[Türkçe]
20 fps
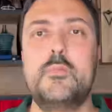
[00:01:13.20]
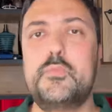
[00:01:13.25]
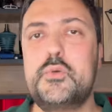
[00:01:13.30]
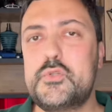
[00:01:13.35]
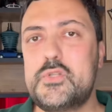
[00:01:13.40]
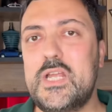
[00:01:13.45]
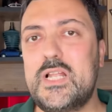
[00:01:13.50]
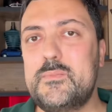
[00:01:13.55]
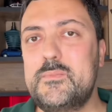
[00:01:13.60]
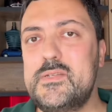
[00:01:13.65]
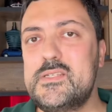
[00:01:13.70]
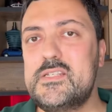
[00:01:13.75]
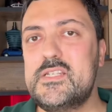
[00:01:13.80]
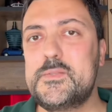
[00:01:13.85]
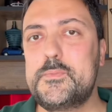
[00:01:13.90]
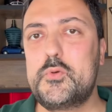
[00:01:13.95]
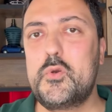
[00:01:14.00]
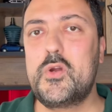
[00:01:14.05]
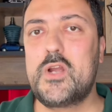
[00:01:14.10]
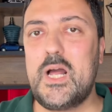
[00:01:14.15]
Musab
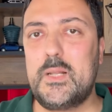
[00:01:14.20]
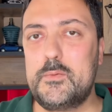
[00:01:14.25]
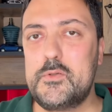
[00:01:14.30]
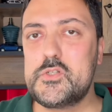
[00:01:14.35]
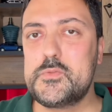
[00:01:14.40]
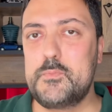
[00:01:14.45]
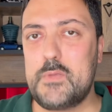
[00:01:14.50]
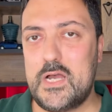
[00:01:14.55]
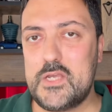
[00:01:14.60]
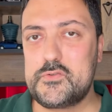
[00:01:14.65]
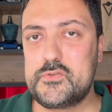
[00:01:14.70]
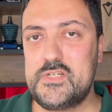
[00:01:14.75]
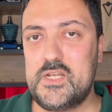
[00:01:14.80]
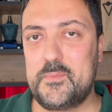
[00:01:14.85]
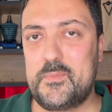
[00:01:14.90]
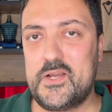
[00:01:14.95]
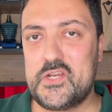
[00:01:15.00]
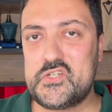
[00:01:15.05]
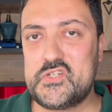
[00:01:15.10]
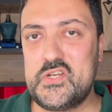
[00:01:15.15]
Business Pro kablosuz mouse
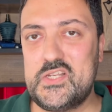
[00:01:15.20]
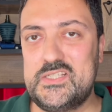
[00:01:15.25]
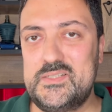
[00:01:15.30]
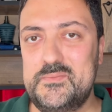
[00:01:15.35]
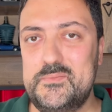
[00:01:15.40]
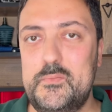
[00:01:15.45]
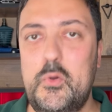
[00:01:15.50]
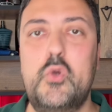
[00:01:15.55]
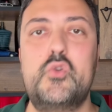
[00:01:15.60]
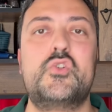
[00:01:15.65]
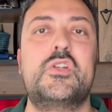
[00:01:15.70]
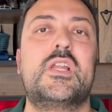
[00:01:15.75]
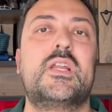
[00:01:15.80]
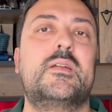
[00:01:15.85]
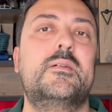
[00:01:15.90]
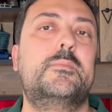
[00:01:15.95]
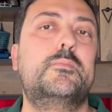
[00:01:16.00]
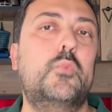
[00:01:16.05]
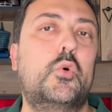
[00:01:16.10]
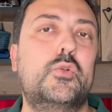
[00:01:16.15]
ile başlayalım.
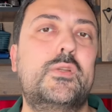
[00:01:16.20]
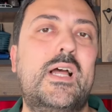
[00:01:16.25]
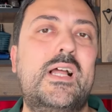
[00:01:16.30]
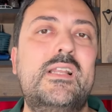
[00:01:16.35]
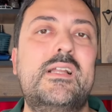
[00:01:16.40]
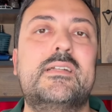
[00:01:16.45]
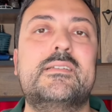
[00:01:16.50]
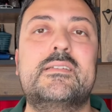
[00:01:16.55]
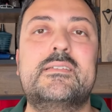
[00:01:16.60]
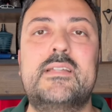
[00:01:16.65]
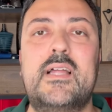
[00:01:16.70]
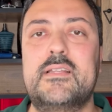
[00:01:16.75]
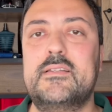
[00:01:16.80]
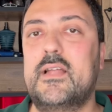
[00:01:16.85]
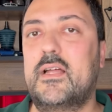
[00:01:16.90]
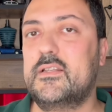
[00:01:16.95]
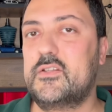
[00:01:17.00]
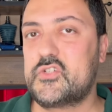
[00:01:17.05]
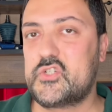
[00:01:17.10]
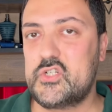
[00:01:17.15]
Öncelikle bu model adından
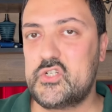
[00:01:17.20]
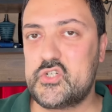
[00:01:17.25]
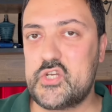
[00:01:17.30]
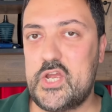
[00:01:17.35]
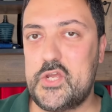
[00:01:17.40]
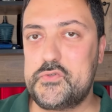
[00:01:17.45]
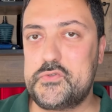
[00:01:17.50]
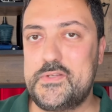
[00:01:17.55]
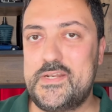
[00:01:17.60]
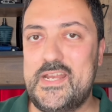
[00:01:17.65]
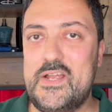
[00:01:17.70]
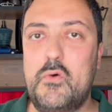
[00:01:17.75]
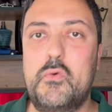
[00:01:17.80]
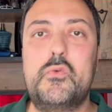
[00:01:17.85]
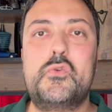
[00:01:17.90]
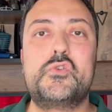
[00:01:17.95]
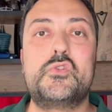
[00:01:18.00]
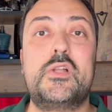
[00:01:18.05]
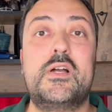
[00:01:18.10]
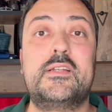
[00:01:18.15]
da anlaşılacağı üzere
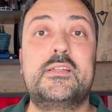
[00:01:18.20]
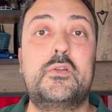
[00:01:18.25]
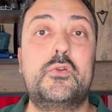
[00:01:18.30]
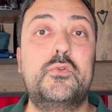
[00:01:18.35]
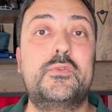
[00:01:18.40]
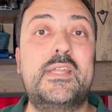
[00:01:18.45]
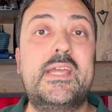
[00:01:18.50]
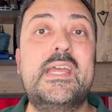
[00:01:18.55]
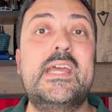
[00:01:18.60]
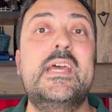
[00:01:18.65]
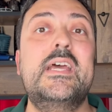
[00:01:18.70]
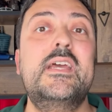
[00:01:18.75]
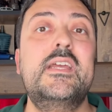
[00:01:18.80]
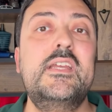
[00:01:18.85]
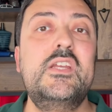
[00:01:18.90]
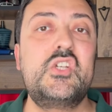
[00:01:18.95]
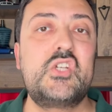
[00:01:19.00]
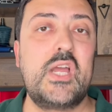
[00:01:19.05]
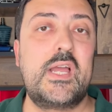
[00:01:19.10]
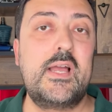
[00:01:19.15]
oyunculardan öte
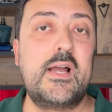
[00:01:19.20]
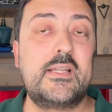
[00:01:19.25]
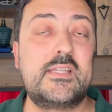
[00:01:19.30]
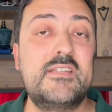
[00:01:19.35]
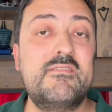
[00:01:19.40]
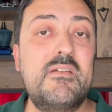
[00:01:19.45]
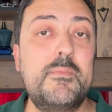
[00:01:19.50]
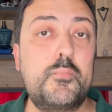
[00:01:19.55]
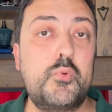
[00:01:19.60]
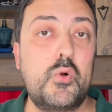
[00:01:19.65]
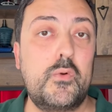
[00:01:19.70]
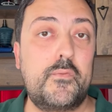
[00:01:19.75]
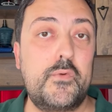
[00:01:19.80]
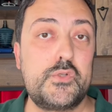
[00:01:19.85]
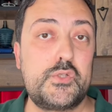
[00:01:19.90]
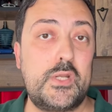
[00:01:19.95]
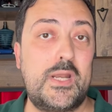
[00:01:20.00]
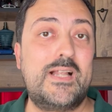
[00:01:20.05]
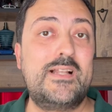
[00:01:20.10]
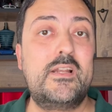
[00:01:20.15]
iş hayatı ve
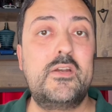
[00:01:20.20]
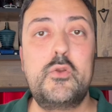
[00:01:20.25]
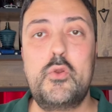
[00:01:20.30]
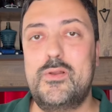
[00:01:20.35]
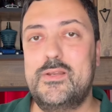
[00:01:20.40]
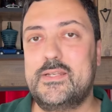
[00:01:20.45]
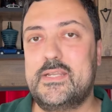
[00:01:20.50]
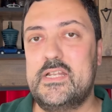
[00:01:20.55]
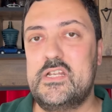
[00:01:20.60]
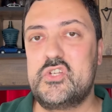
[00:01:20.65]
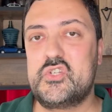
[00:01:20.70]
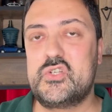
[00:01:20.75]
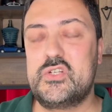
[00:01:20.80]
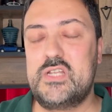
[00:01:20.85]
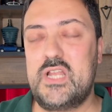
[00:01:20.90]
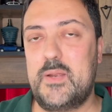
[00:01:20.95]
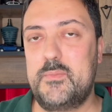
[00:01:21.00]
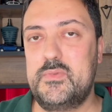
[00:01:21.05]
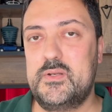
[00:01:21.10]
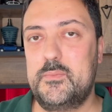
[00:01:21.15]
profesyonellere yönelik
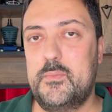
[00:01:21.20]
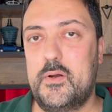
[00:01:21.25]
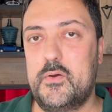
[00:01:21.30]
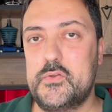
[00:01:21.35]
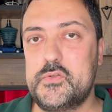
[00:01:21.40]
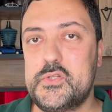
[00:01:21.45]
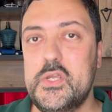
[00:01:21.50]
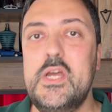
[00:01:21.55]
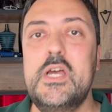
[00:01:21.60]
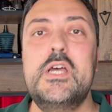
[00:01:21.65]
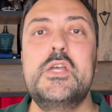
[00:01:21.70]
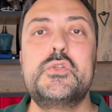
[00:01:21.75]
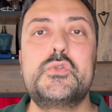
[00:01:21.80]
geliştirilen bir mouse.